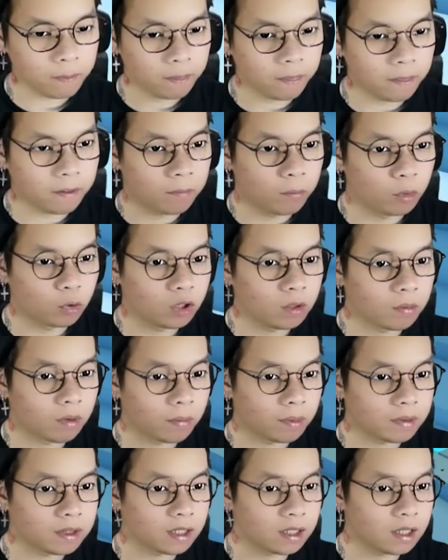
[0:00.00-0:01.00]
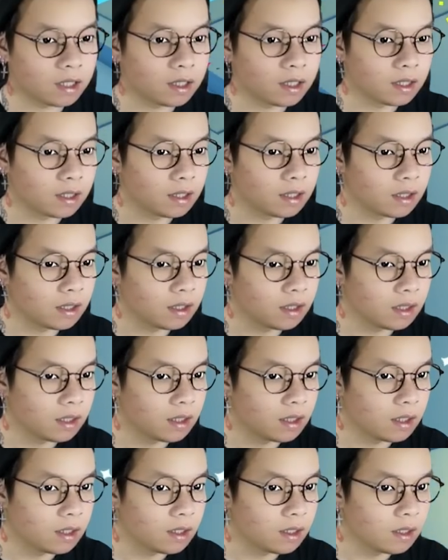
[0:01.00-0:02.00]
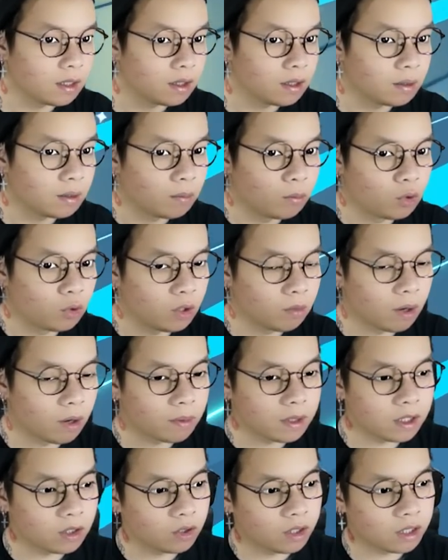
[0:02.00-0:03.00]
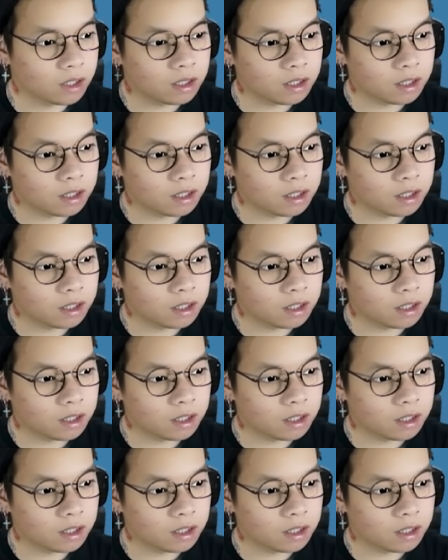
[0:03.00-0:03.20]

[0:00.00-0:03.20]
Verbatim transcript: Butuhnya berapa sih? Butuhnya berapa sih itu guys?